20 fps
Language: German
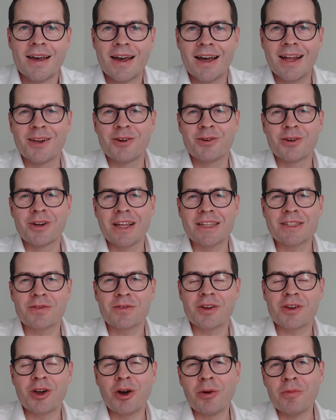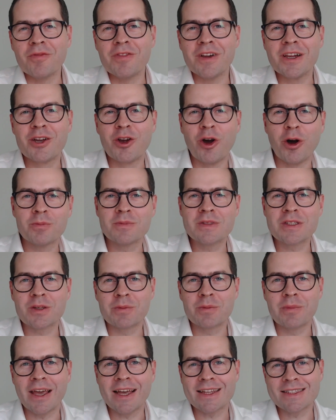Hallo und herzlich willkommen. Willkommen
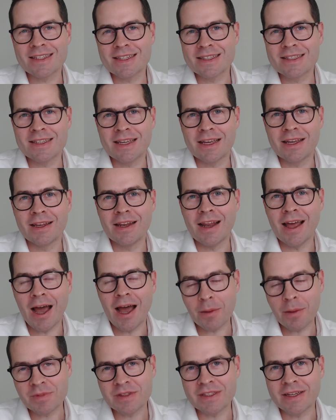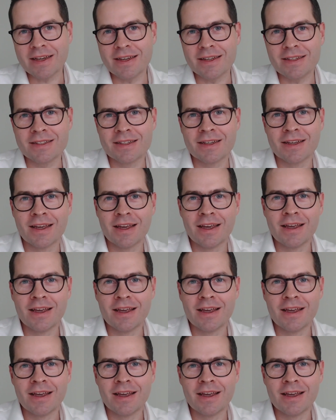zum RZ10 Update.